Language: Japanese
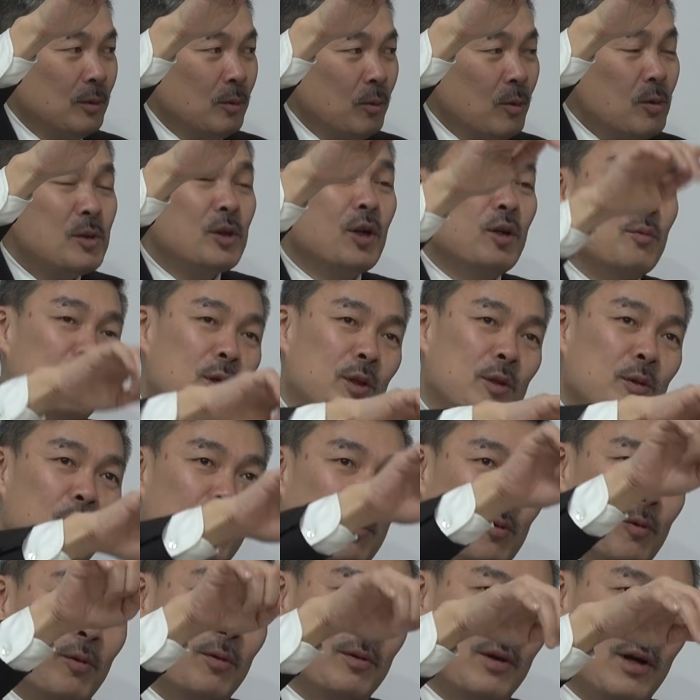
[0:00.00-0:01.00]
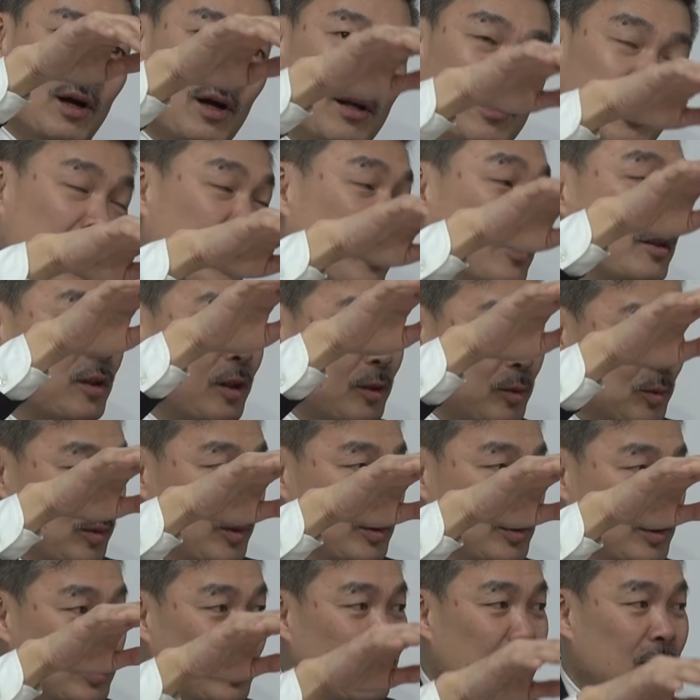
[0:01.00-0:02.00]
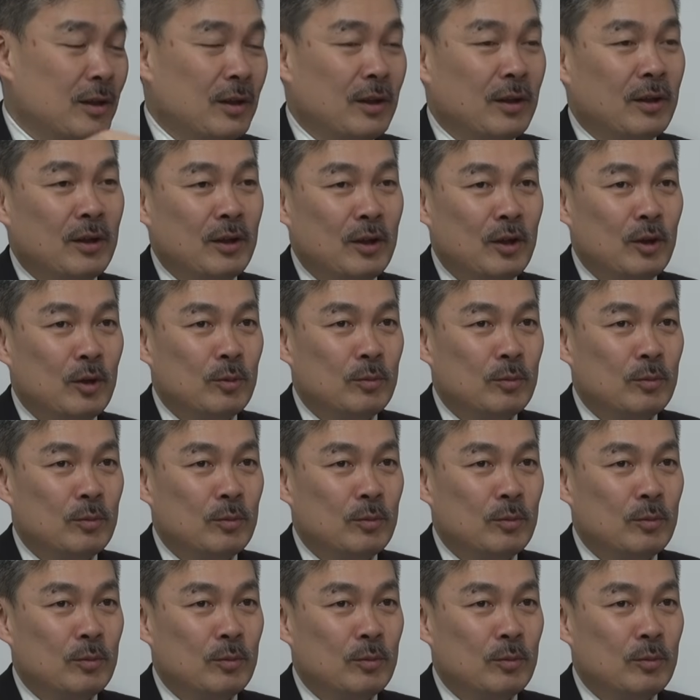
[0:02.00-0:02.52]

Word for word: そしたらまたここ穴開いたりとかして、だからね、